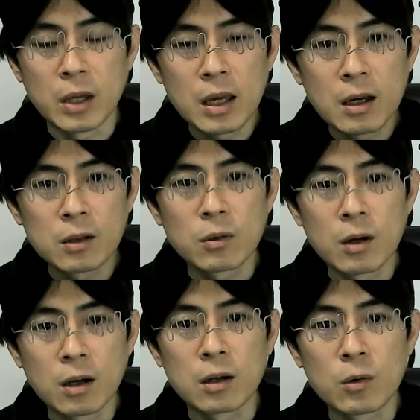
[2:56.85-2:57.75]
映画と
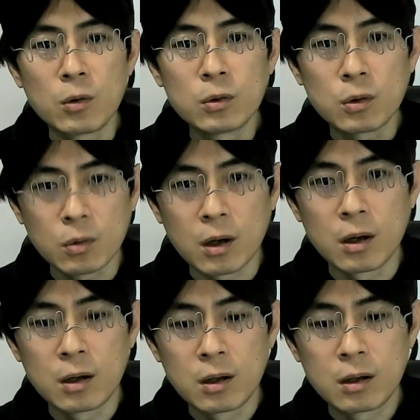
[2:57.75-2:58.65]
かコントとか、
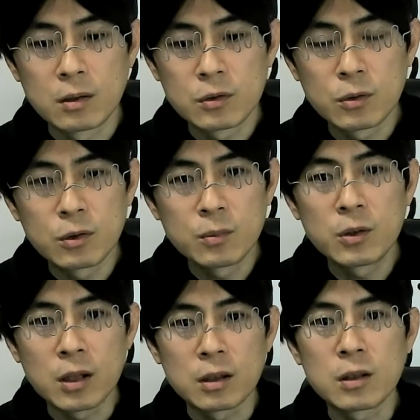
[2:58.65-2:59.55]
そういうも
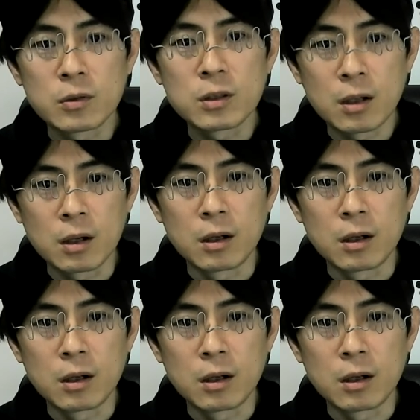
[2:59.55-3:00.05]
のだったとしたら、